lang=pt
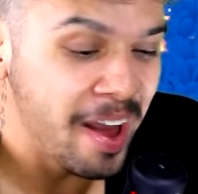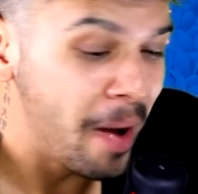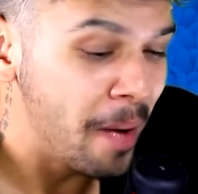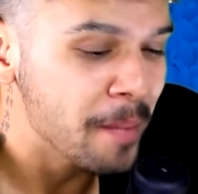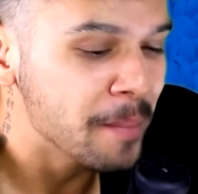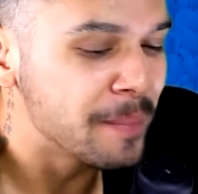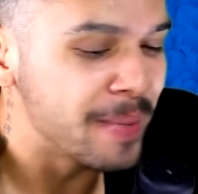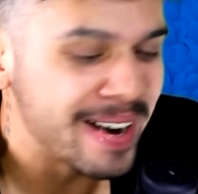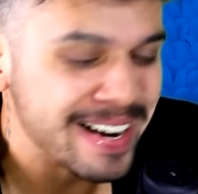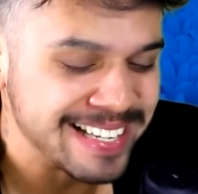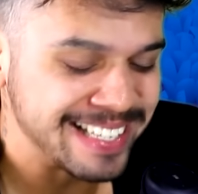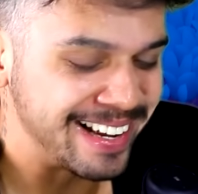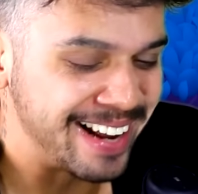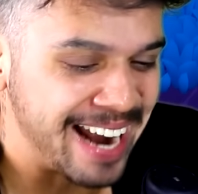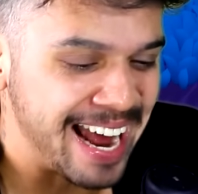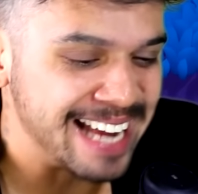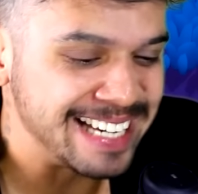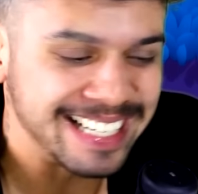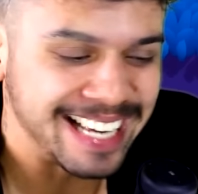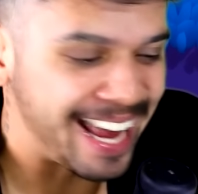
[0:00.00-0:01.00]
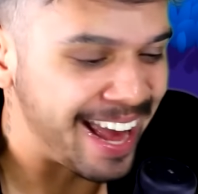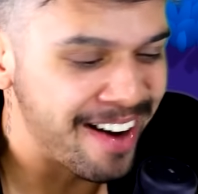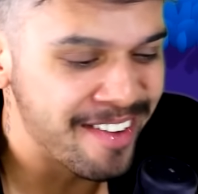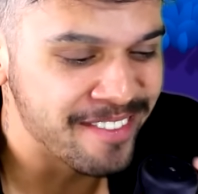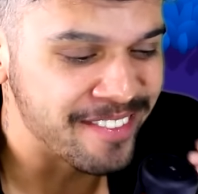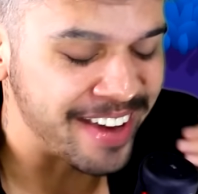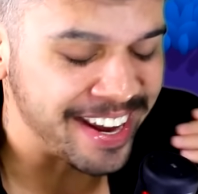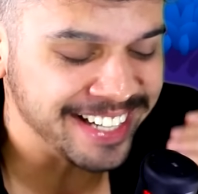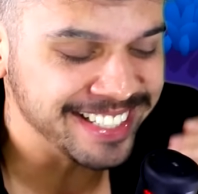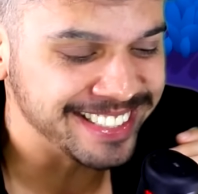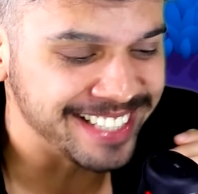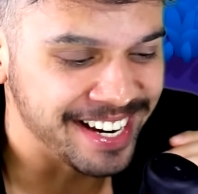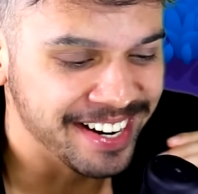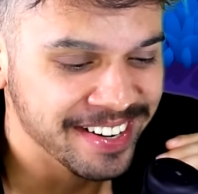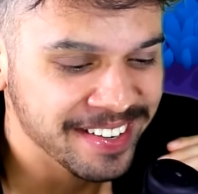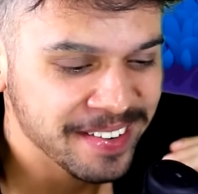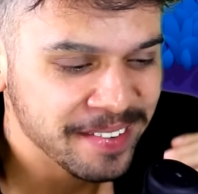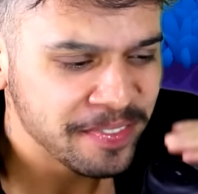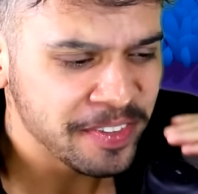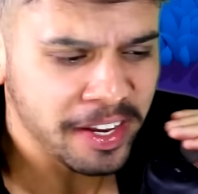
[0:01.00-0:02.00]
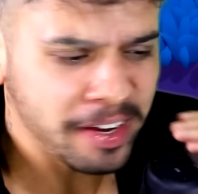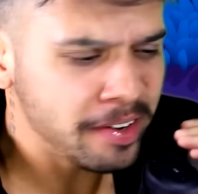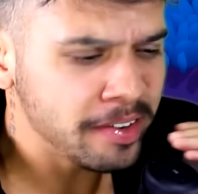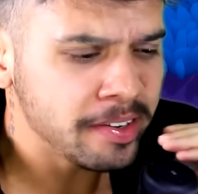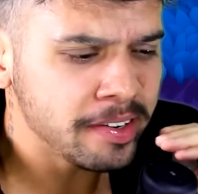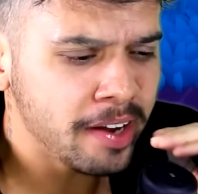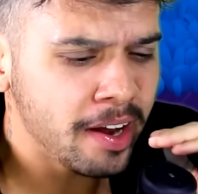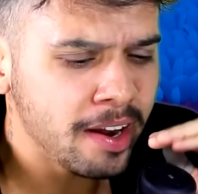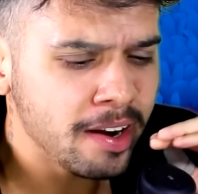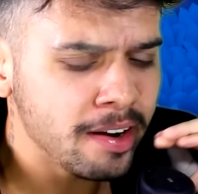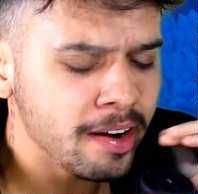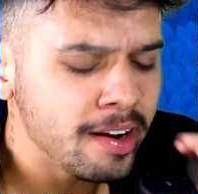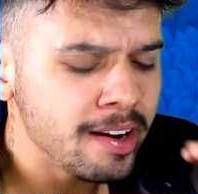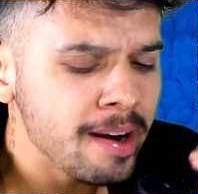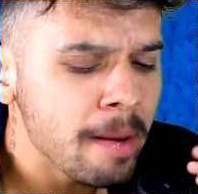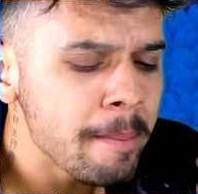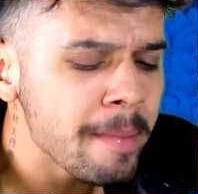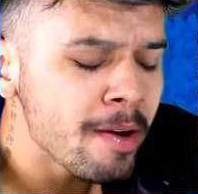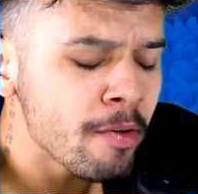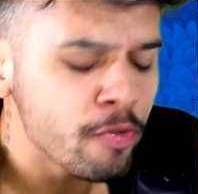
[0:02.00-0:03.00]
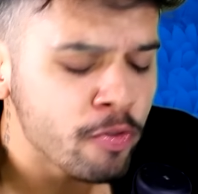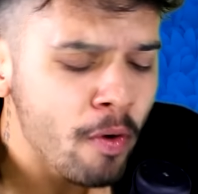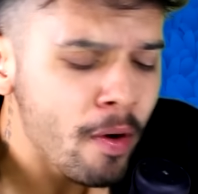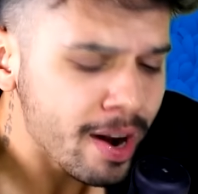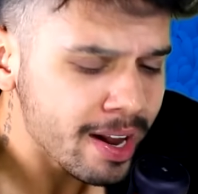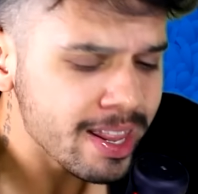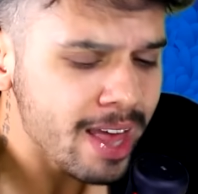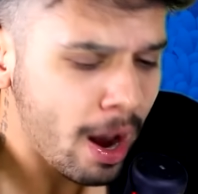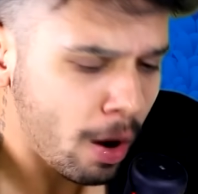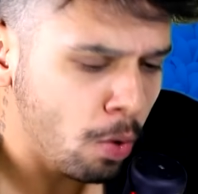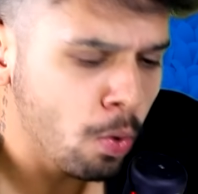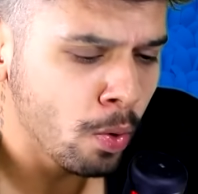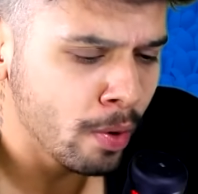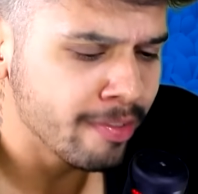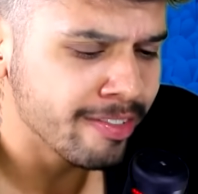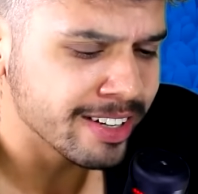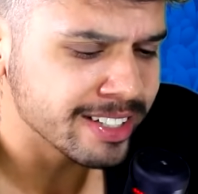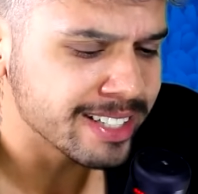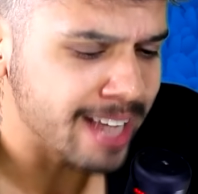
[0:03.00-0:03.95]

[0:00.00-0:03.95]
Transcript: É um personagem realmente que ele, ele é meio fora da curva,